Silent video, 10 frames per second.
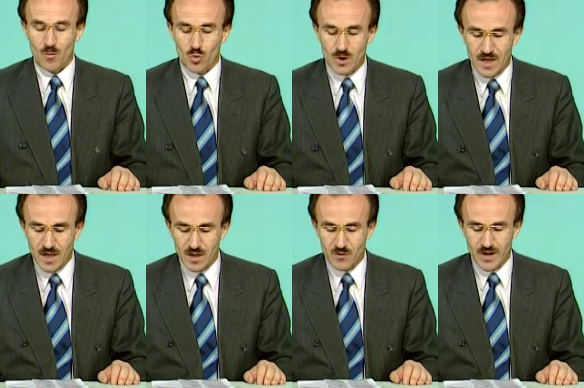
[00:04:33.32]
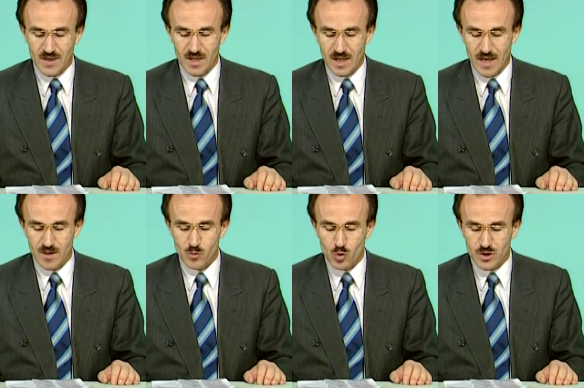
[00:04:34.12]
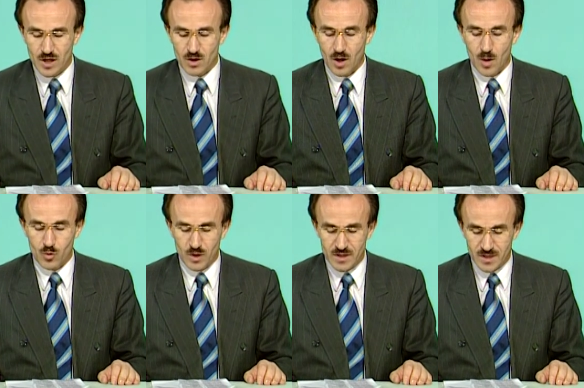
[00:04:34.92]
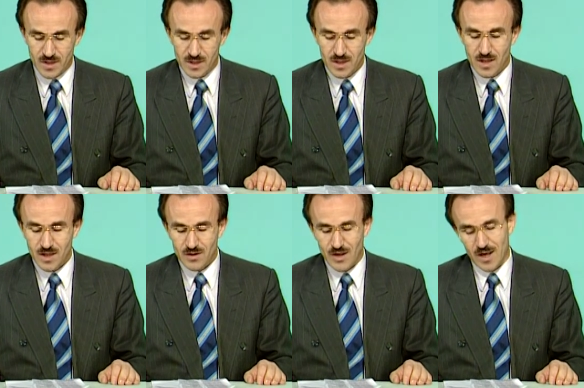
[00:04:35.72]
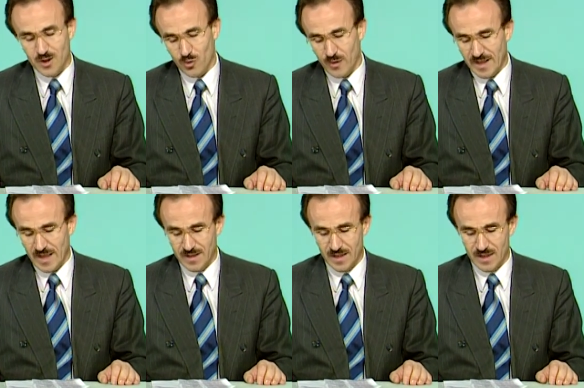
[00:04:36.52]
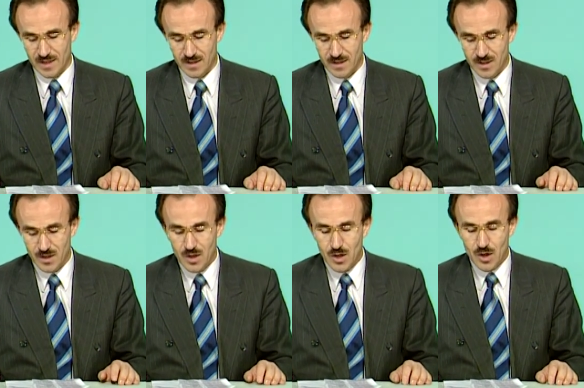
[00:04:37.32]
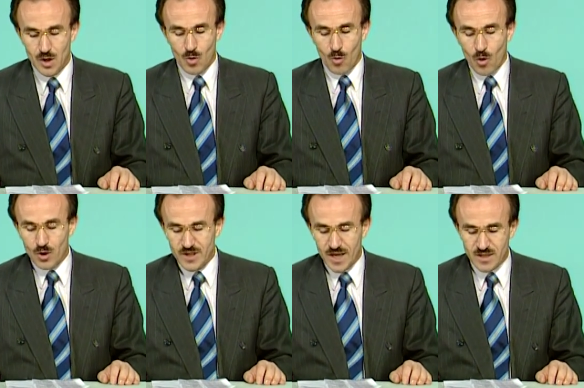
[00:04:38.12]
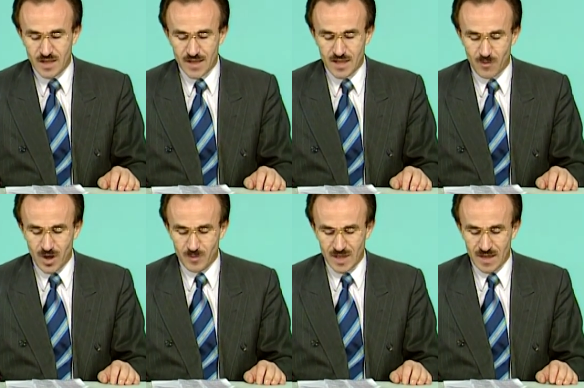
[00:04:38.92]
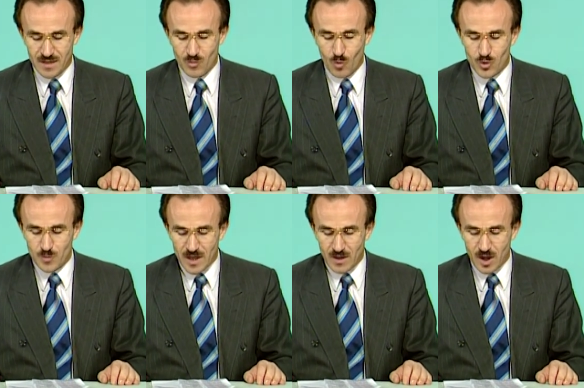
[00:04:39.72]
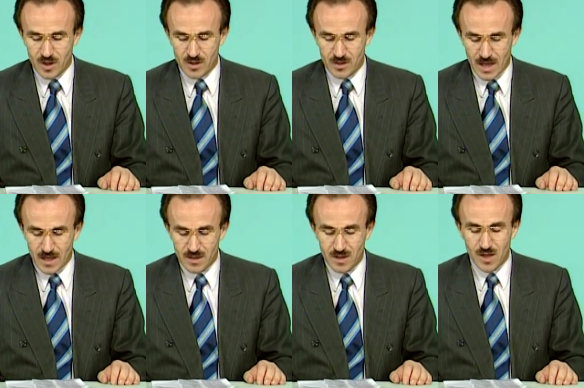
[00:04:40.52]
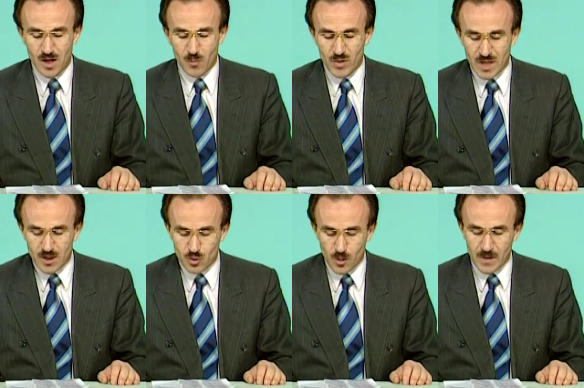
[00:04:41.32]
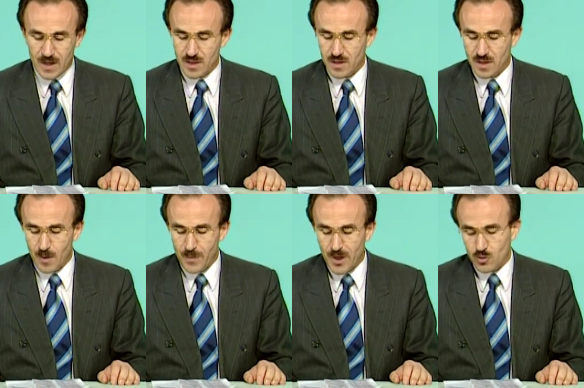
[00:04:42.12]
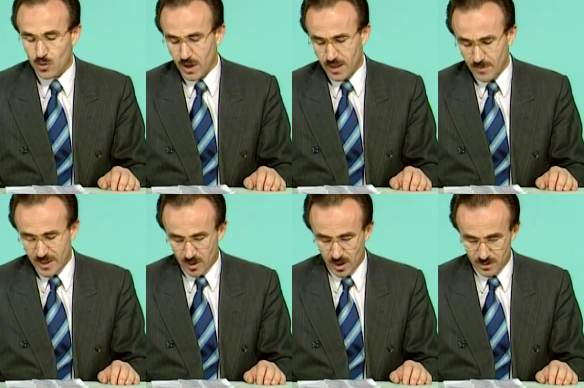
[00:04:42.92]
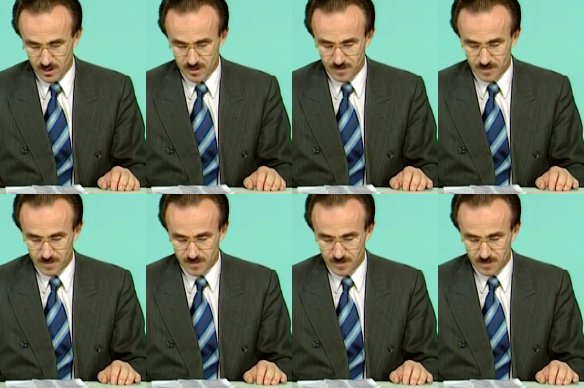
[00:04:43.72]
Mudanya'nın fethiyle Bursa'nın ablukası daha da kuvvetlendirildi. 18 ay devam ile Osmanlı akınında Bizans topraklarından pek çok ganimet alındı.